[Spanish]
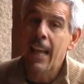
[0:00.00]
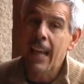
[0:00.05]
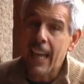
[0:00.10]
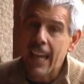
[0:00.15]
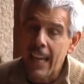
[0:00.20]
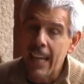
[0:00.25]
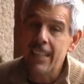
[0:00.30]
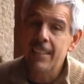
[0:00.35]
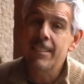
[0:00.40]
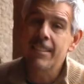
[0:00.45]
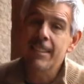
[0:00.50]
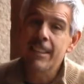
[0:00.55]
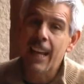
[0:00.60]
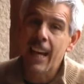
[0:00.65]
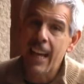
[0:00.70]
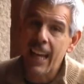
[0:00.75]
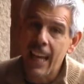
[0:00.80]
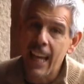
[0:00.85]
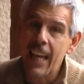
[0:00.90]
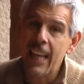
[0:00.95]

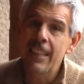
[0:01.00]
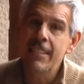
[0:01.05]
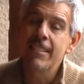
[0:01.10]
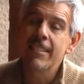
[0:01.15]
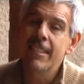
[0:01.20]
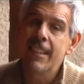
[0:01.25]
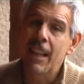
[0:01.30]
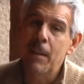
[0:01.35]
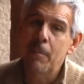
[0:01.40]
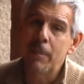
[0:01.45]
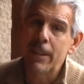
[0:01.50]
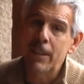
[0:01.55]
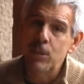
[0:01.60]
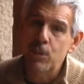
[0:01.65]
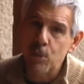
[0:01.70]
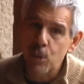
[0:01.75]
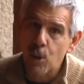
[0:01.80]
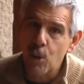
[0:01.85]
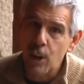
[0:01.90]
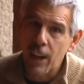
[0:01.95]
Esta es la
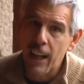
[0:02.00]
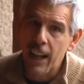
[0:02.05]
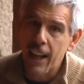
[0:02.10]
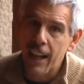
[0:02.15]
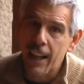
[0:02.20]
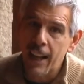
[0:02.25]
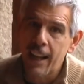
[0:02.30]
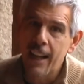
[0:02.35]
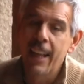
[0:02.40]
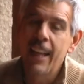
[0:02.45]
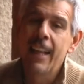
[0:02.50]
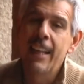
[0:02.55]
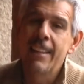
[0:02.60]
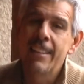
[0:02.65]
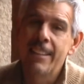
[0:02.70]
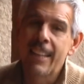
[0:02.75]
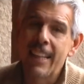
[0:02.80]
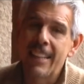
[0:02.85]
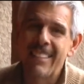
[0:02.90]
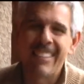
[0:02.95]
persona
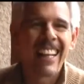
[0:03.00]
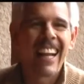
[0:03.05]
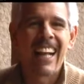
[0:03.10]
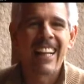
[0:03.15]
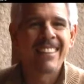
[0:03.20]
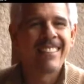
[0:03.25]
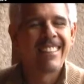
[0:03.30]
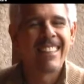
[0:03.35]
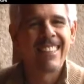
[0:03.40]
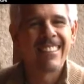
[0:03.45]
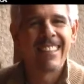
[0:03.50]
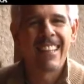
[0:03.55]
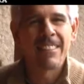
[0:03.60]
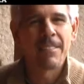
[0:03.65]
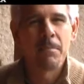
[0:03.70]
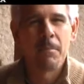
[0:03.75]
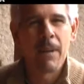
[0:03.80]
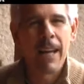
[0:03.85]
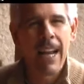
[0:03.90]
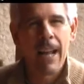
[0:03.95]
detrás de
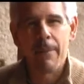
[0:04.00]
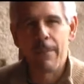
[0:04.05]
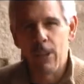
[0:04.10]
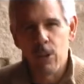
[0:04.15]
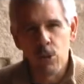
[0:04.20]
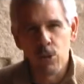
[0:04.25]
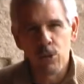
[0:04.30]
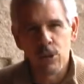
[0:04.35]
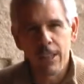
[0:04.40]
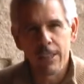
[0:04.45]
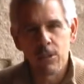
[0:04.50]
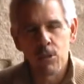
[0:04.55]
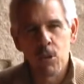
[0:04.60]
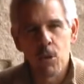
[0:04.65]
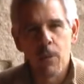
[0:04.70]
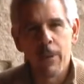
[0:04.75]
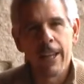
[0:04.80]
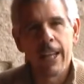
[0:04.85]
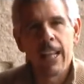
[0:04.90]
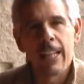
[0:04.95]
esas maravillosas
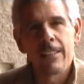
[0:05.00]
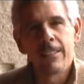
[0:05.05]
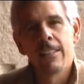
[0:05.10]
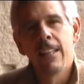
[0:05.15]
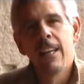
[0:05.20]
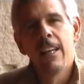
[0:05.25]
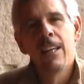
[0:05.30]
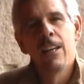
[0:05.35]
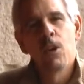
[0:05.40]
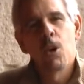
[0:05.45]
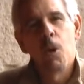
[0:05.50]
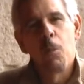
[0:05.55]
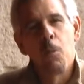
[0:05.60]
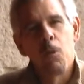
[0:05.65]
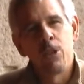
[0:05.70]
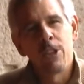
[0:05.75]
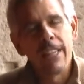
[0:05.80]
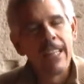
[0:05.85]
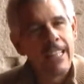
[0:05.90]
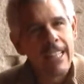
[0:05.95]
novelas
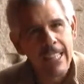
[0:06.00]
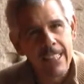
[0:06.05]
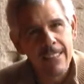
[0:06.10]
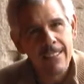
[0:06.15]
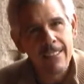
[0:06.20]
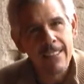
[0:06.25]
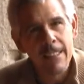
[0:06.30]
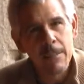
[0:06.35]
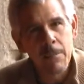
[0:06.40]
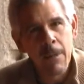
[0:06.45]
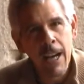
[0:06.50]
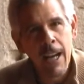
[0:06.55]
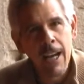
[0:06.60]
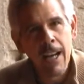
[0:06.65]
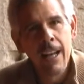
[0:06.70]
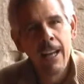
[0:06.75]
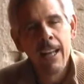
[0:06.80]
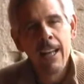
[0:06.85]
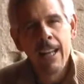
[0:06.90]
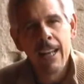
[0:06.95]
como Timísima,
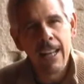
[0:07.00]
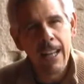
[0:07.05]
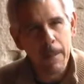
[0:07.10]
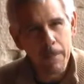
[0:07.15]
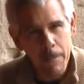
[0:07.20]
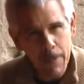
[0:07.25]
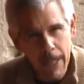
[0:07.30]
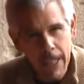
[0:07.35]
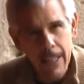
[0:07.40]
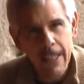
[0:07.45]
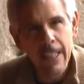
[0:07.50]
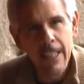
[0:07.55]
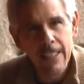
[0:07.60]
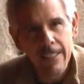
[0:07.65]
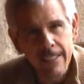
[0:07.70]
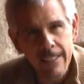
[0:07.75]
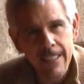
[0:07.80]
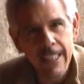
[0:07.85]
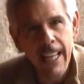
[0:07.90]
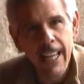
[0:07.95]
La piel del
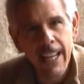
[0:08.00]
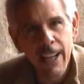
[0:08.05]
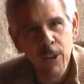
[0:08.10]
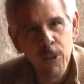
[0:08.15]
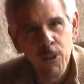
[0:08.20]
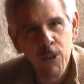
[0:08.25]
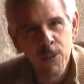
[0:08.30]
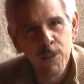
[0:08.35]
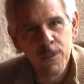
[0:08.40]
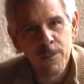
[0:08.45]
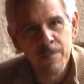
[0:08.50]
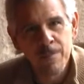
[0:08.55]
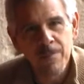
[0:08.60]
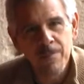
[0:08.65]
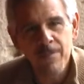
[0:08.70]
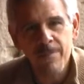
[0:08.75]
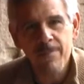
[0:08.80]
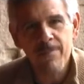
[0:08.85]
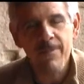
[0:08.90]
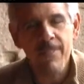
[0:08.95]
cielo,
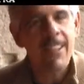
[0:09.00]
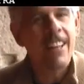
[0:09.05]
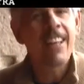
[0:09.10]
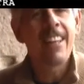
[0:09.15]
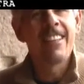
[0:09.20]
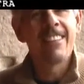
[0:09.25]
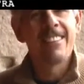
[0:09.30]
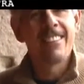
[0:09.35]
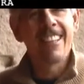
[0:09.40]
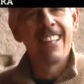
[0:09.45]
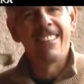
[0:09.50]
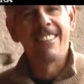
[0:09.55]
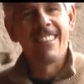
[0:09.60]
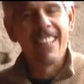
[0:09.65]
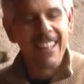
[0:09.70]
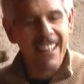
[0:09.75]
etc.